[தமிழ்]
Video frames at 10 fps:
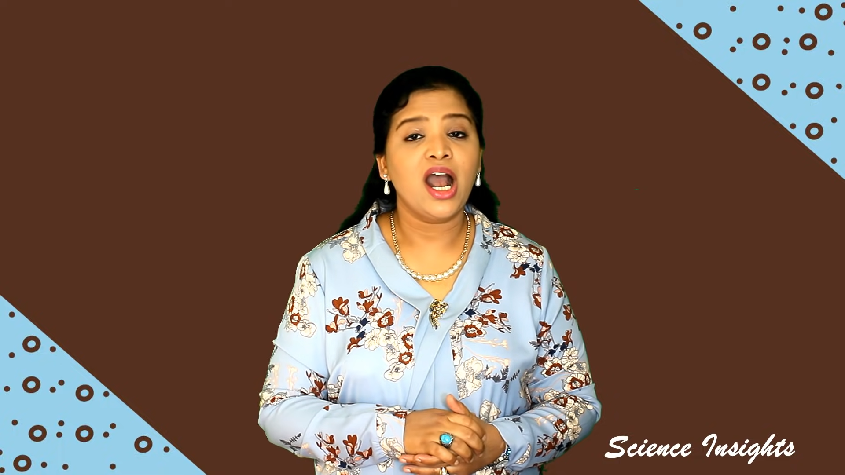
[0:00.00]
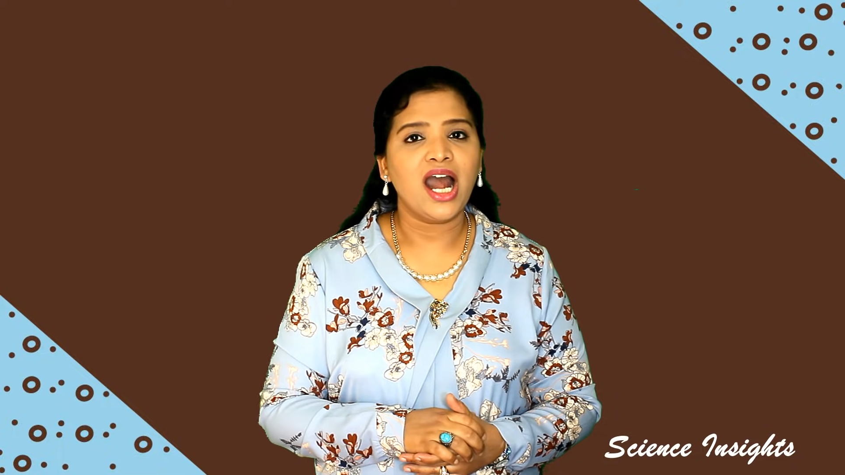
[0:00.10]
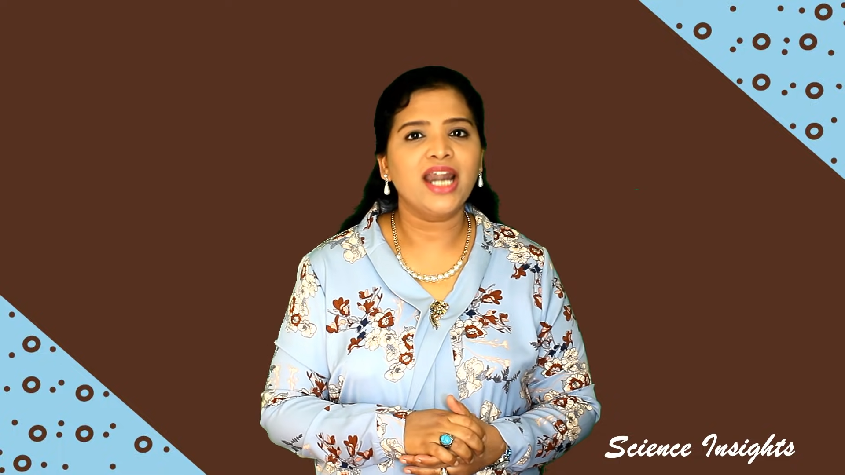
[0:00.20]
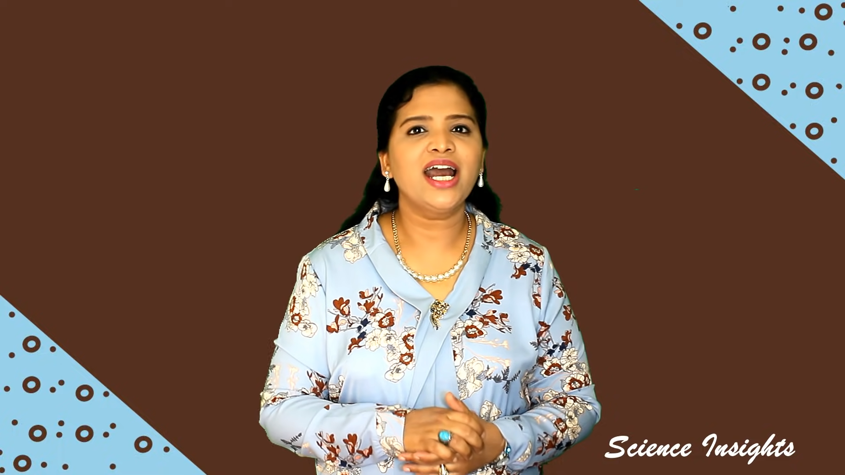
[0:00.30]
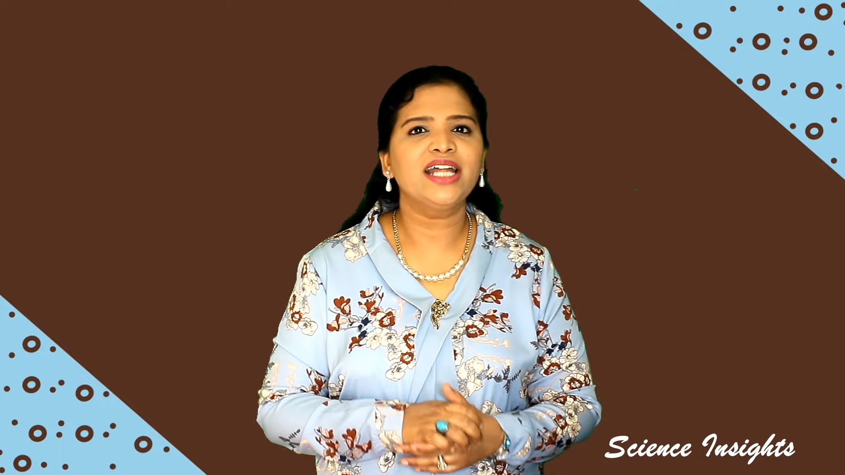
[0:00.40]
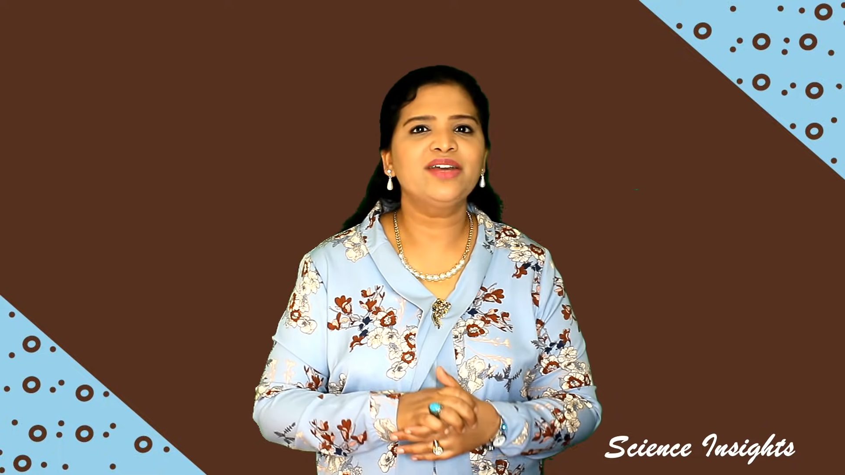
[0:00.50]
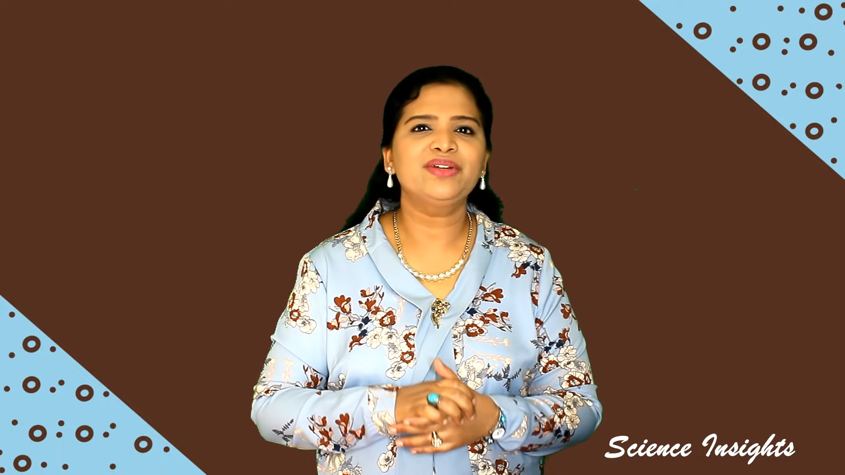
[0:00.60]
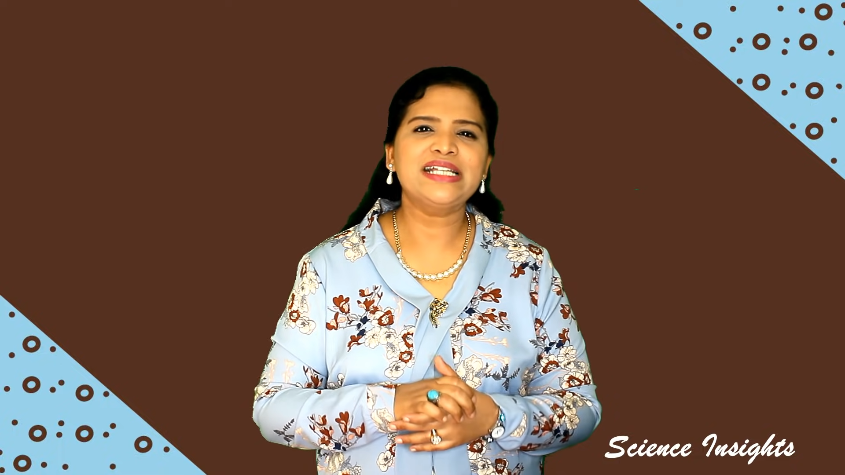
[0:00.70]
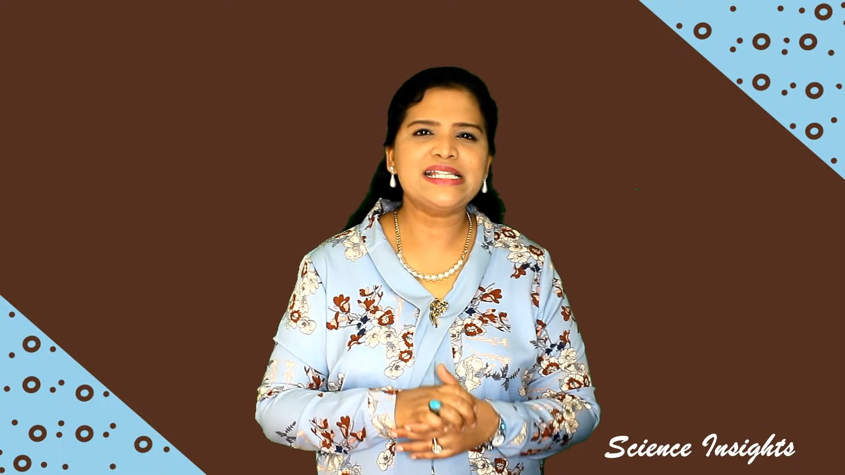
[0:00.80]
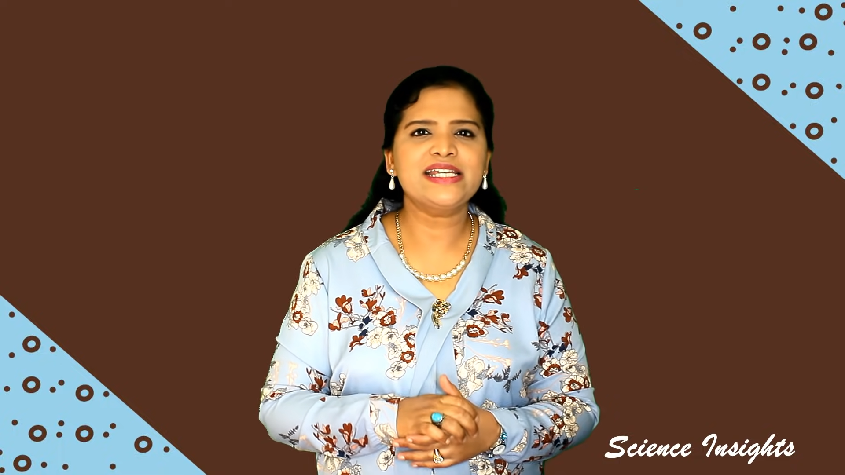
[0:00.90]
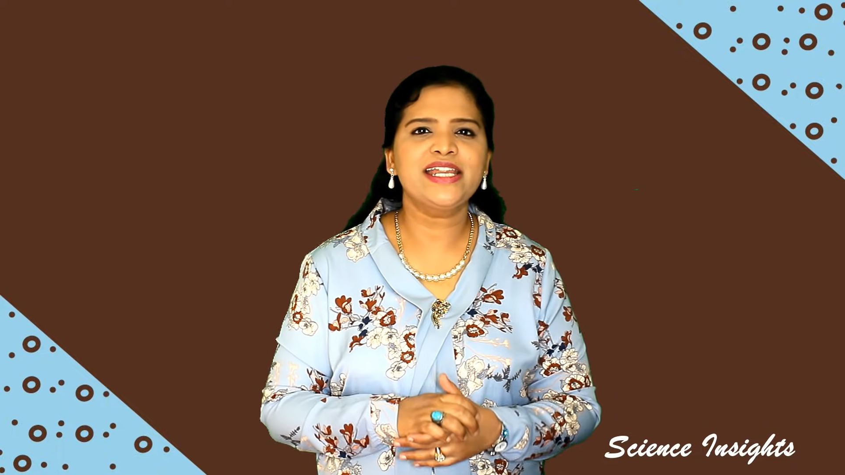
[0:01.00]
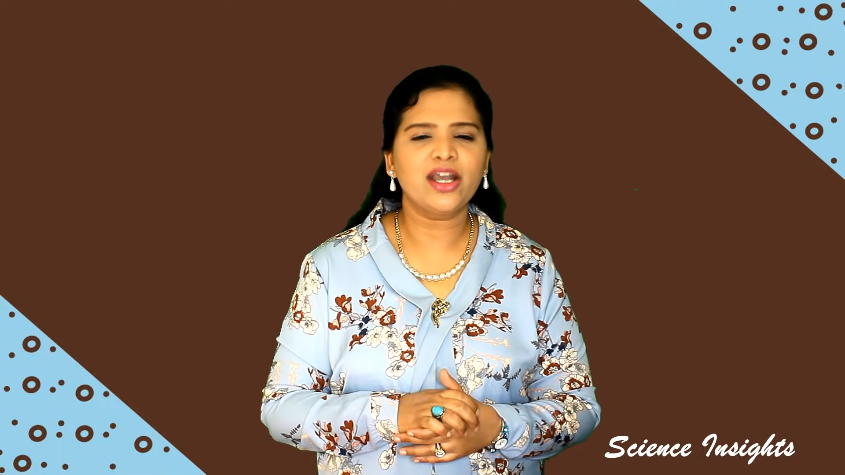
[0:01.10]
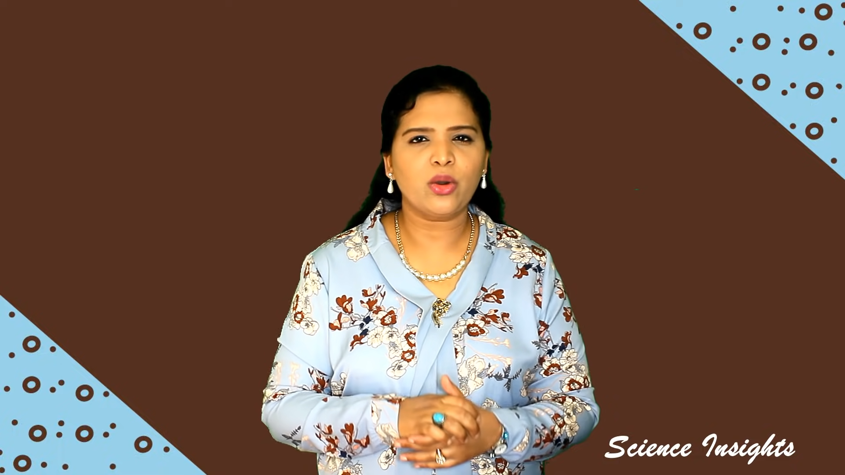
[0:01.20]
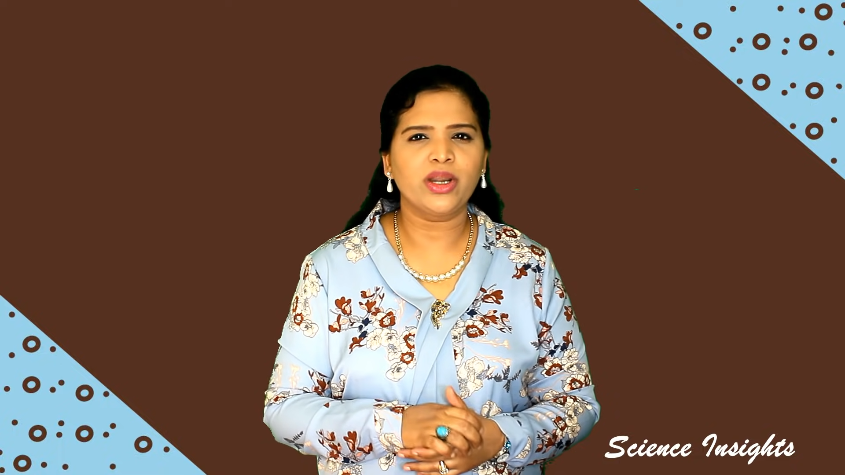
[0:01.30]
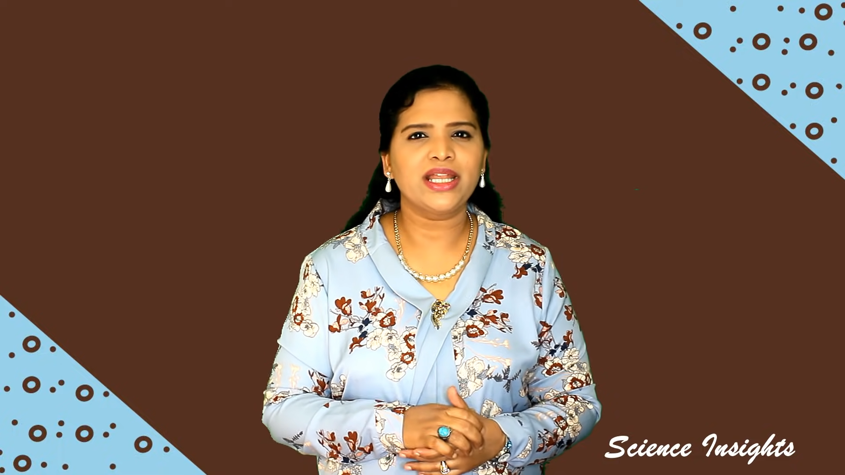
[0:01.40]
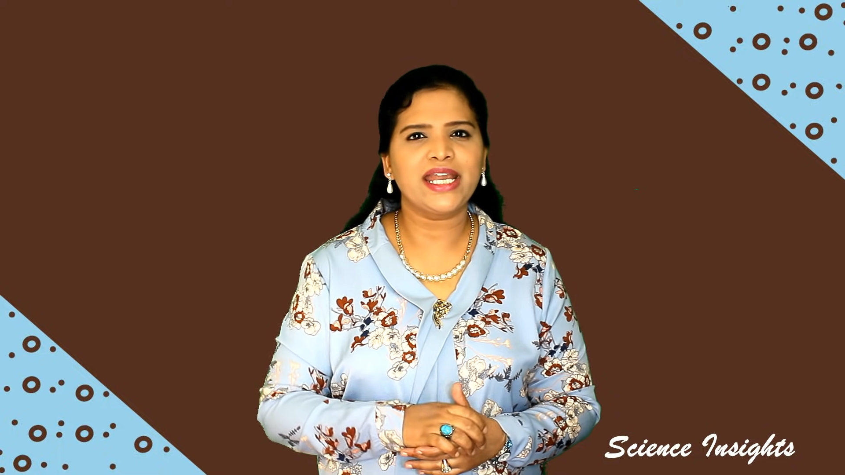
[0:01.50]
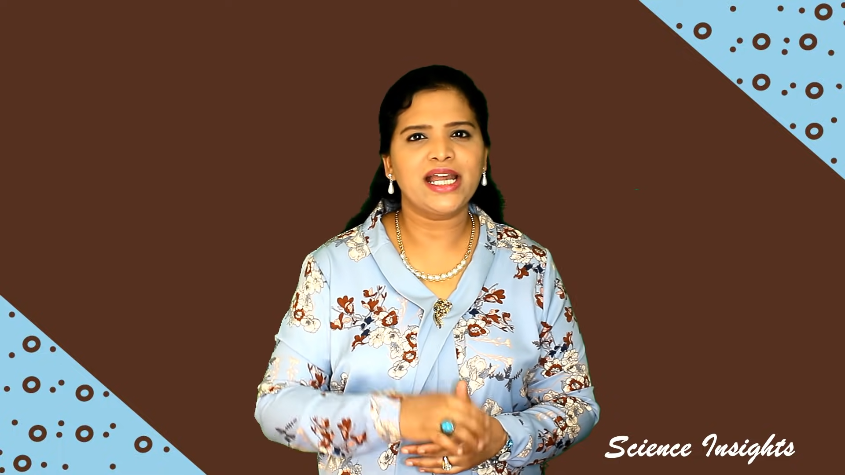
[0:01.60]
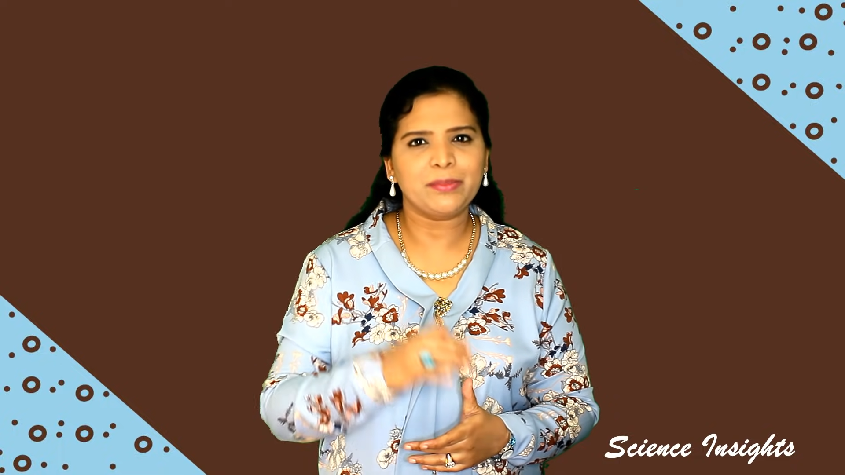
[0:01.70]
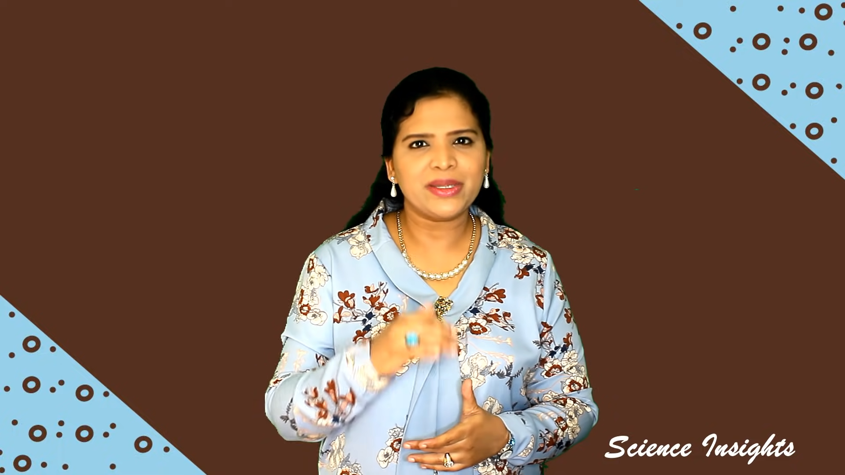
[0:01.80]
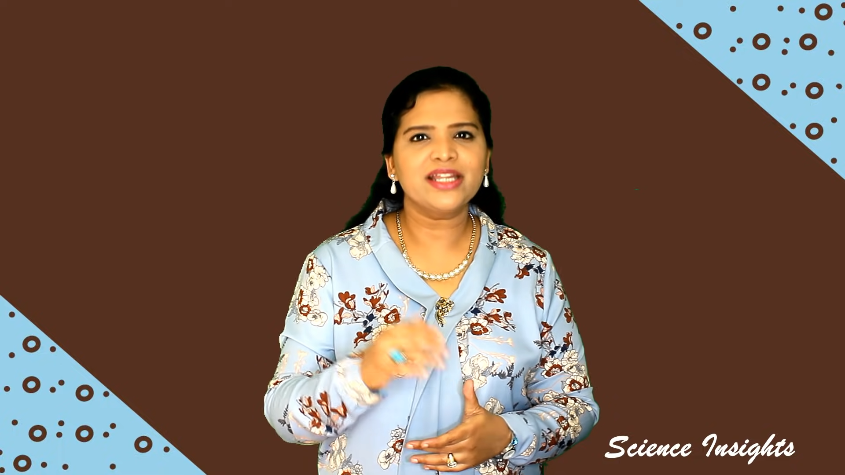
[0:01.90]
ஆனா அதே வந்து சிறிய
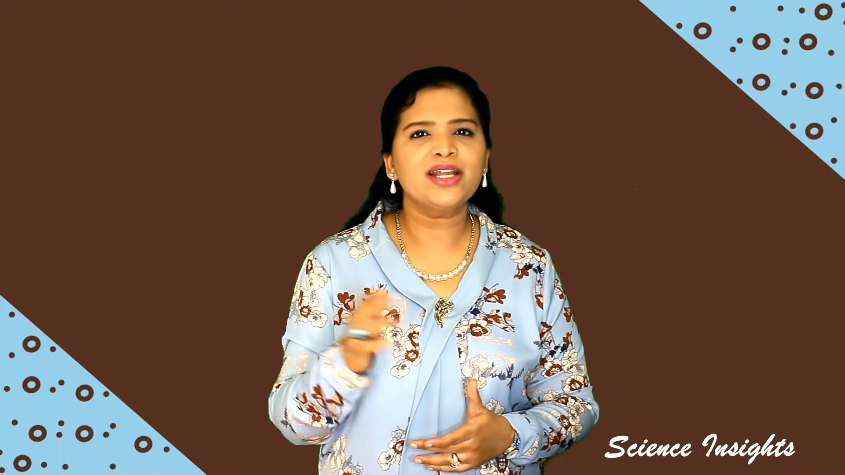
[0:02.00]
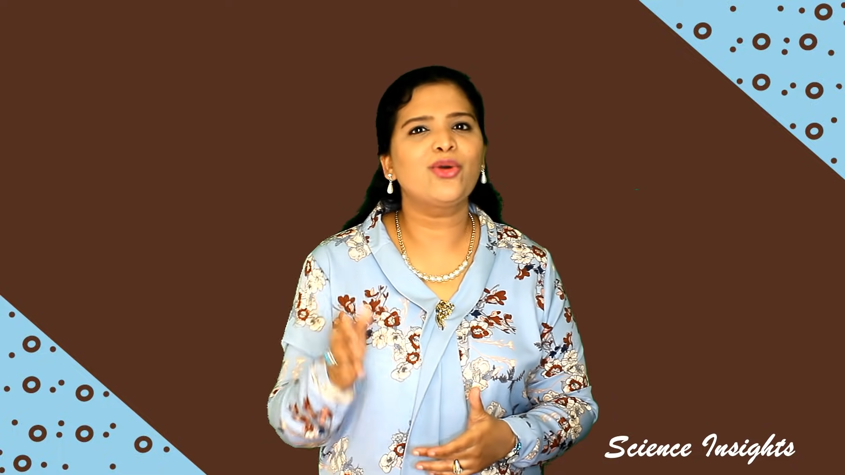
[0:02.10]
குழந்தைகள் பிறந்த